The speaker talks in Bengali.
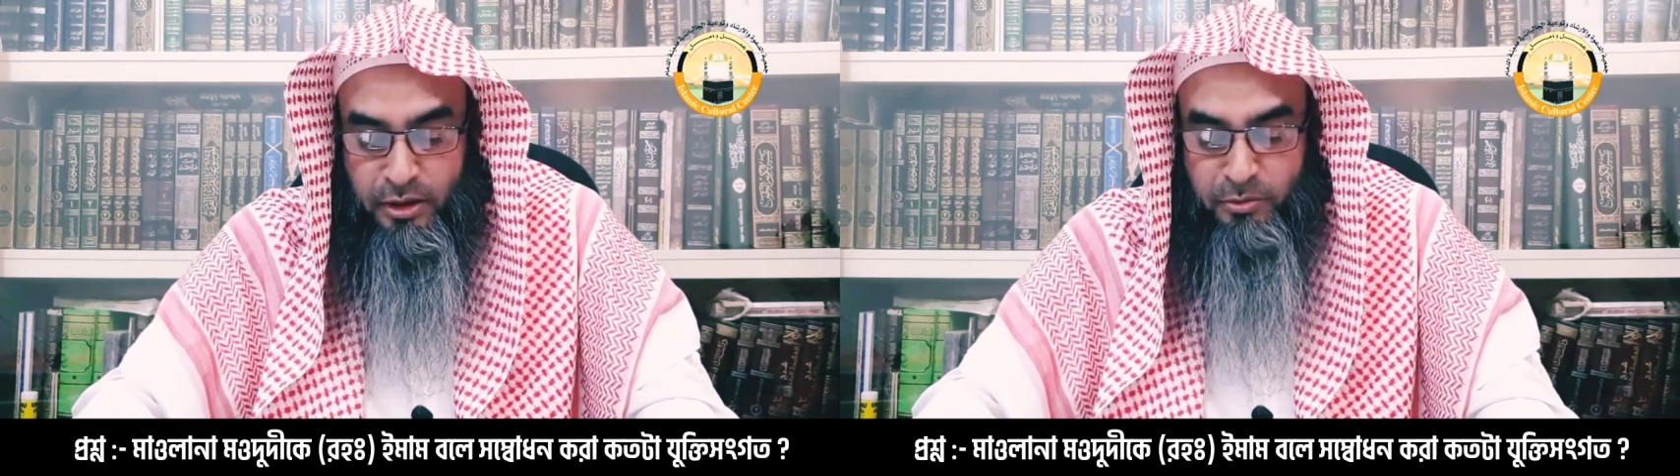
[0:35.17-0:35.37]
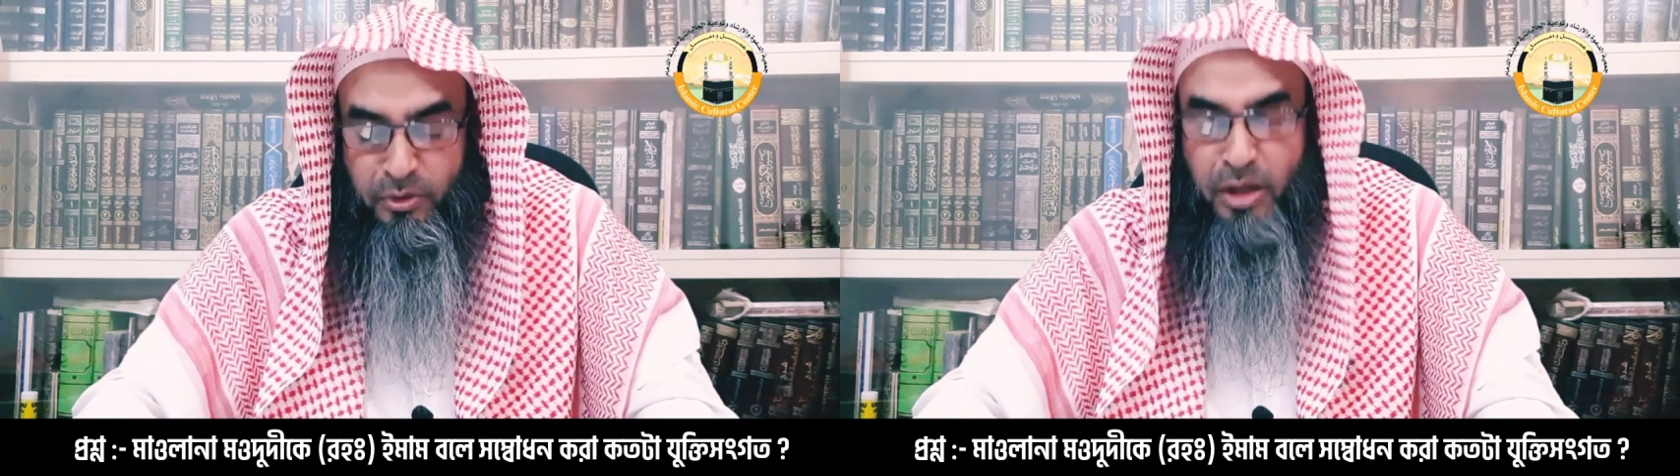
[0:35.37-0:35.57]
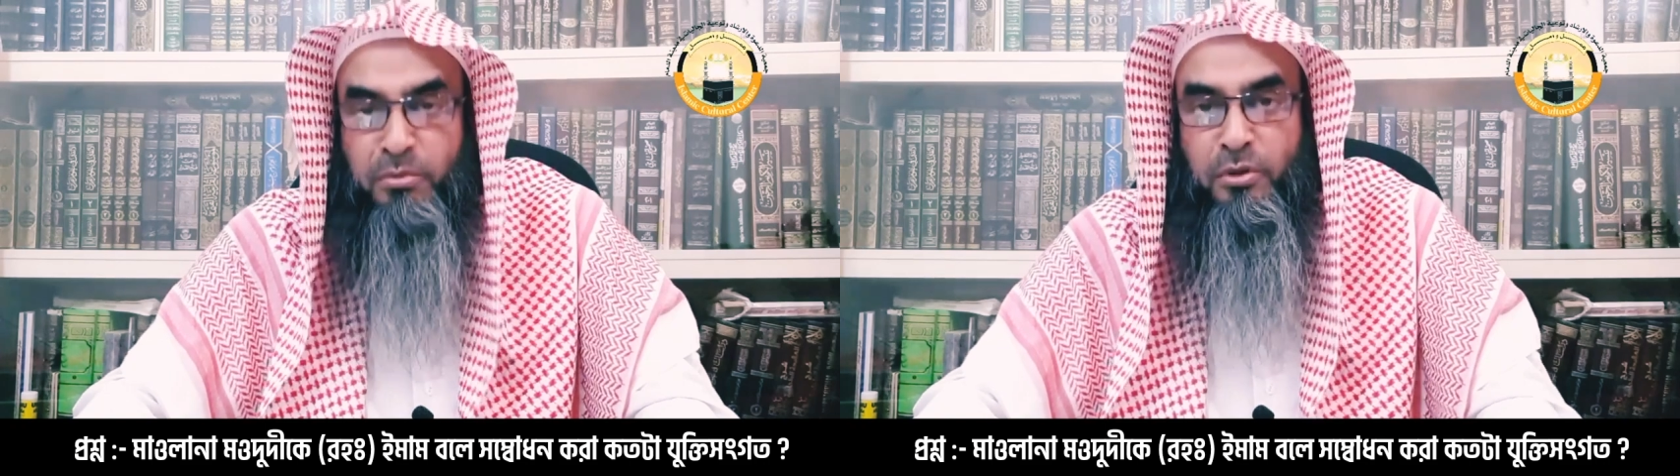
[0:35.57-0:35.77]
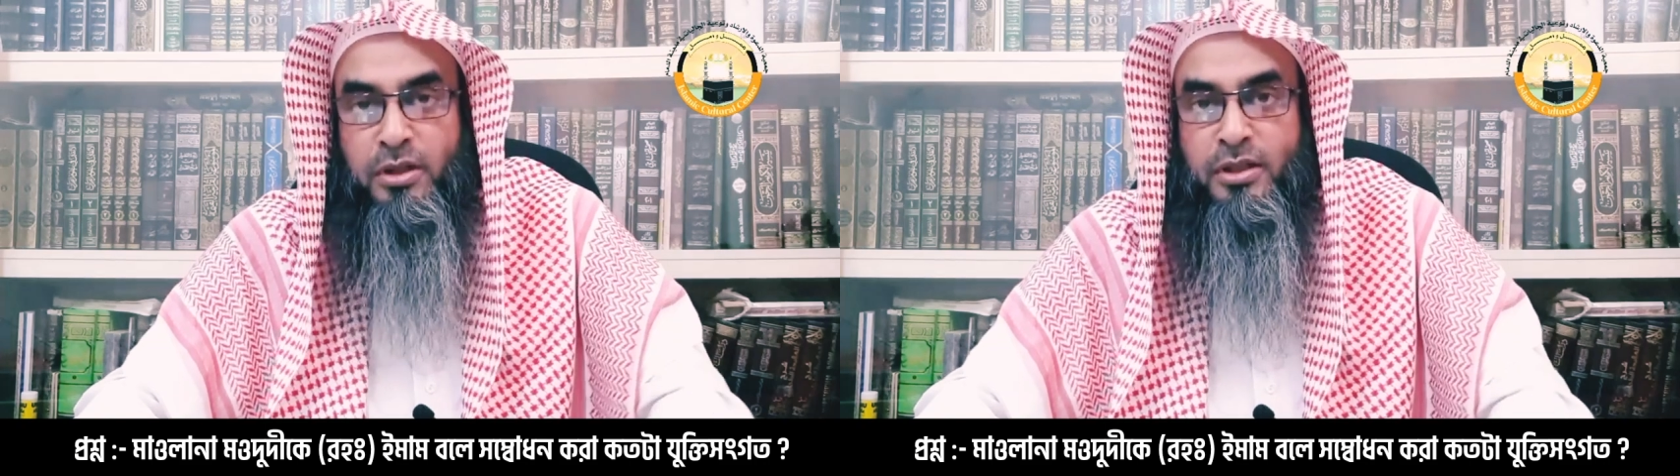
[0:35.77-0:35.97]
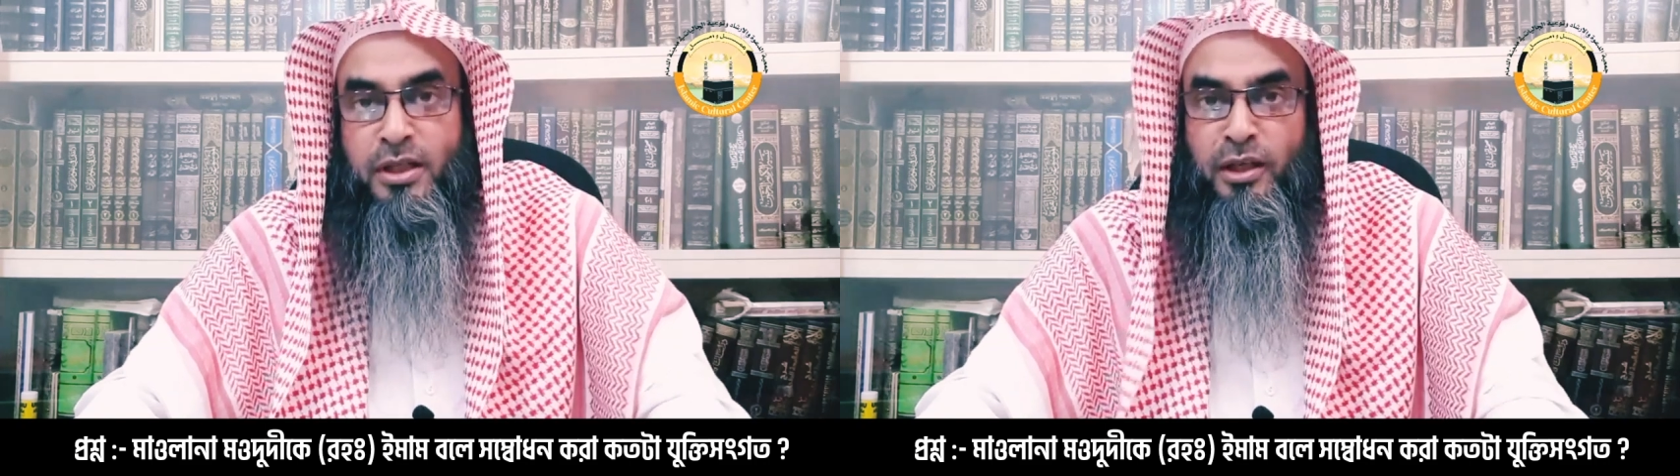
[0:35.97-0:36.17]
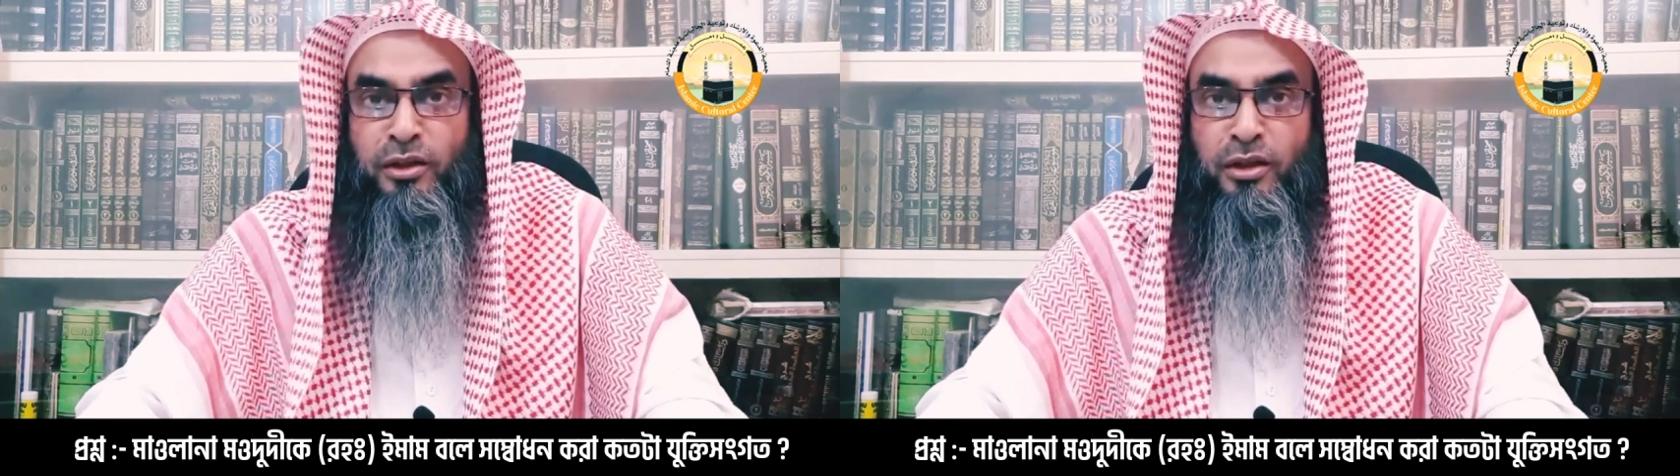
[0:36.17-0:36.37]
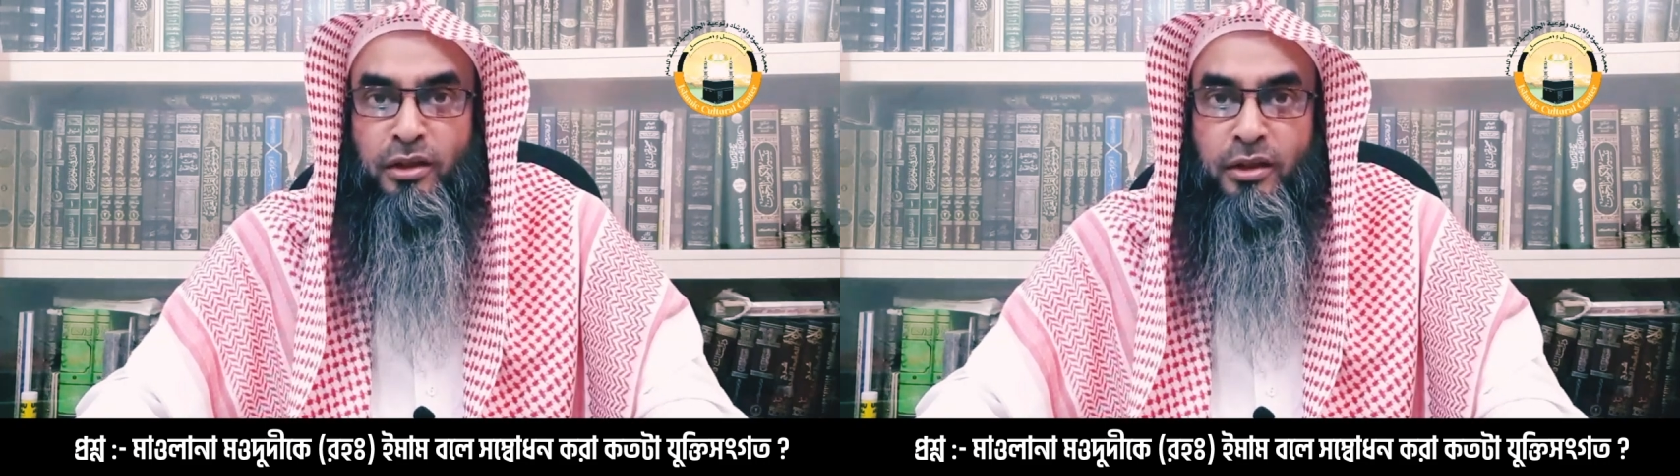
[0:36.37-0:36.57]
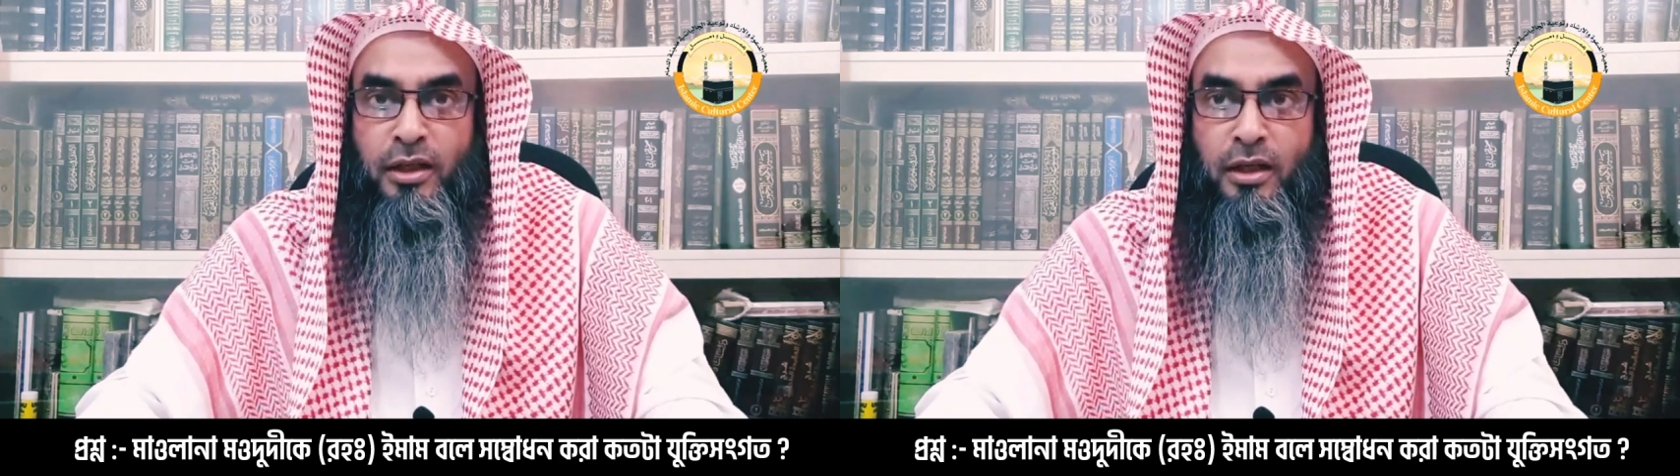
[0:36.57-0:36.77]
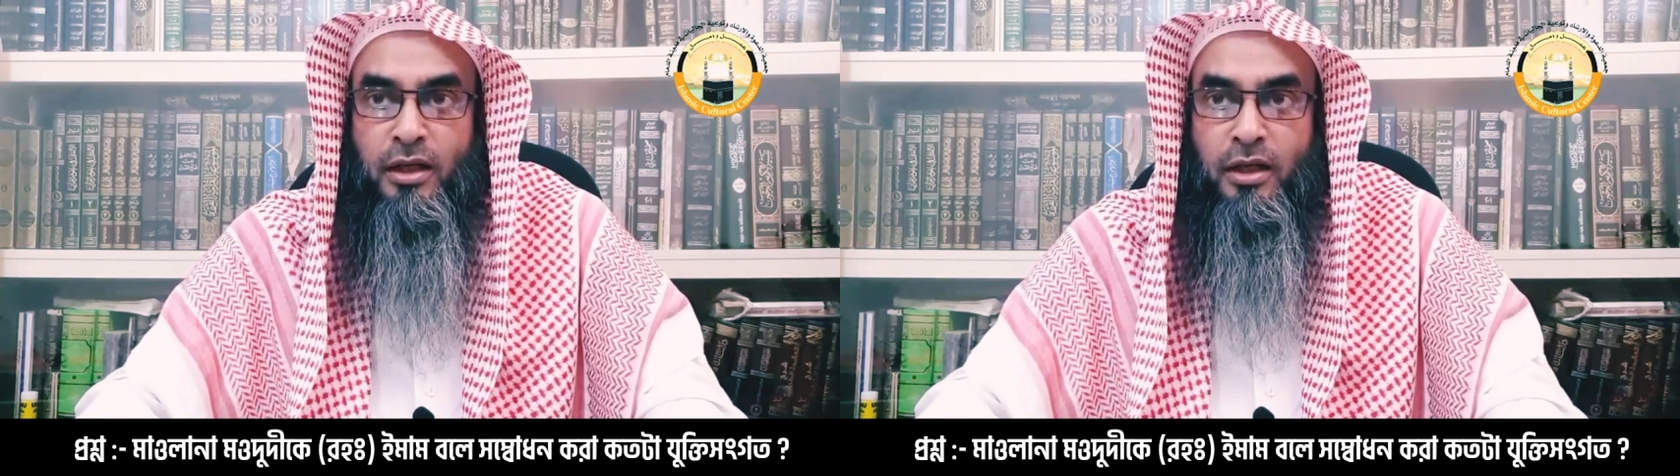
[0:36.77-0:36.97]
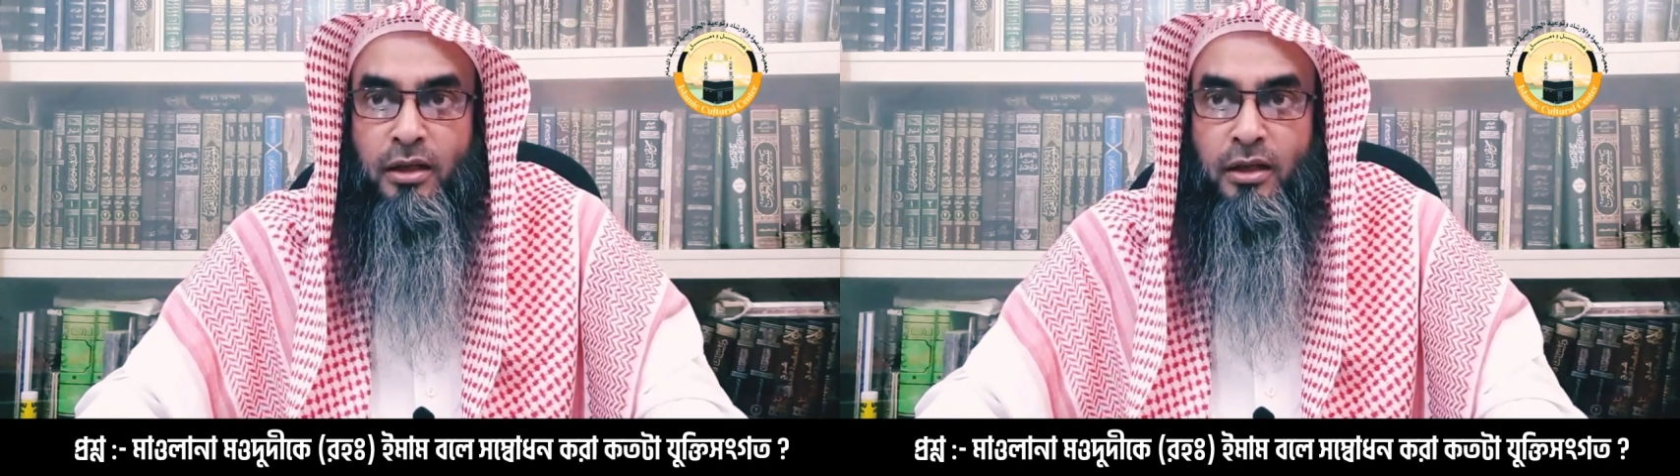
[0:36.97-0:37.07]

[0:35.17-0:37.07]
ইমাম বলছেন তারা